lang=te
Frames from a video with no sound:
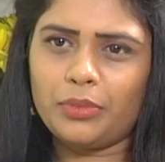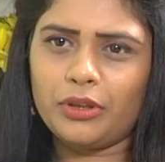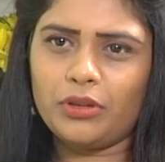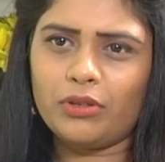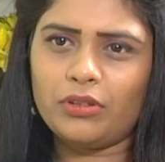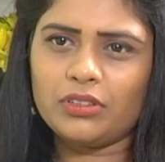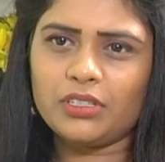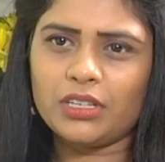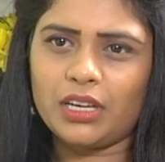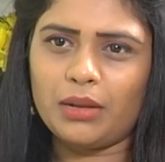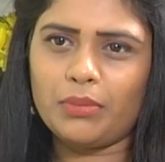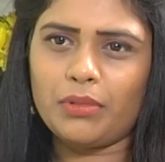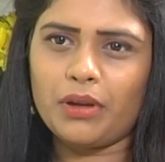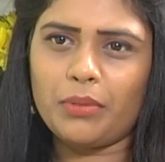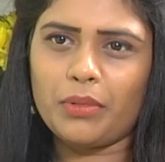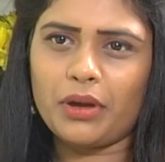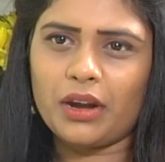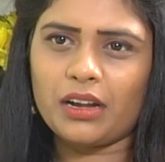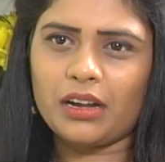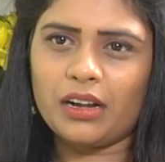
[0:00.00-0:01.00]
పిల్లోడు చాలా
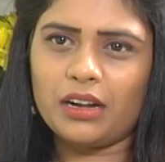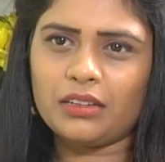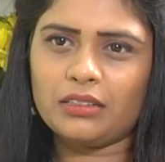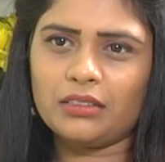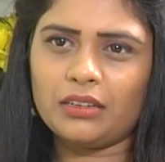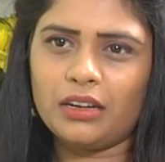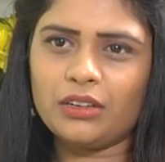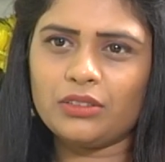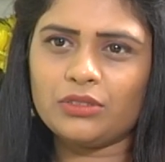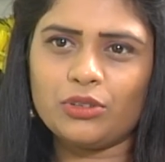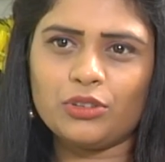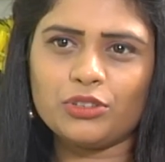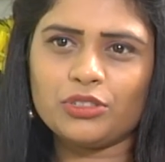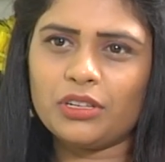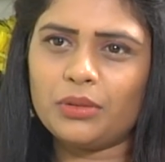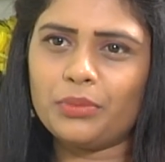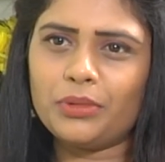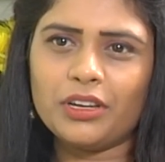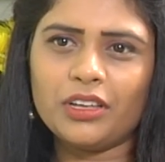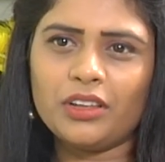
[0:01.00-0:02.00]
బాగా మాట్లాడుతున్నాడు
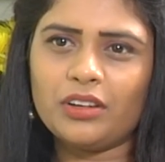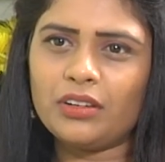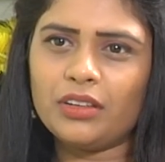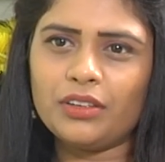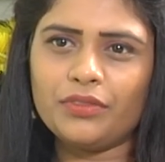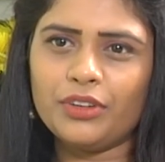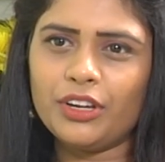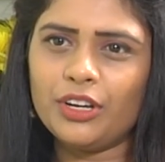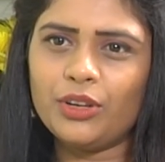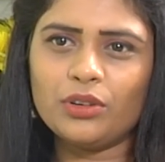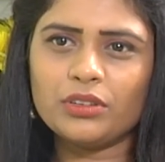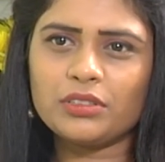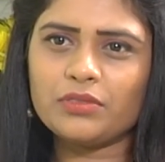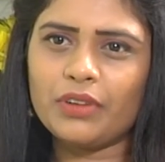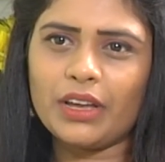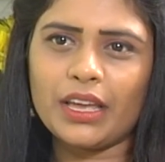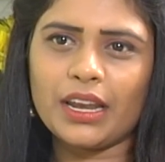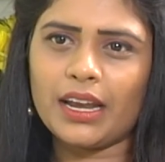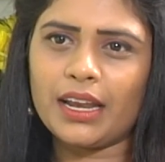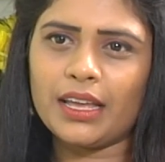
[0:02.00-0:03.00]
సోషల్ మీడియాలో నీ వీడియోస్
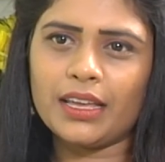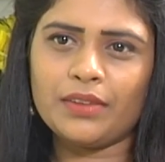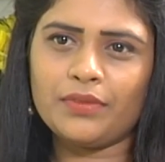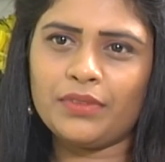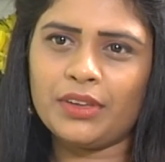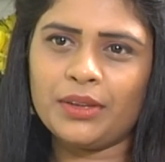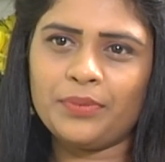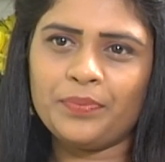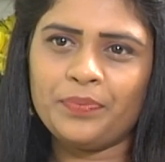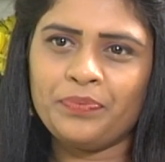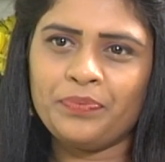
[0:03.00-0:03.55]
వైరల్ అయ్యేవి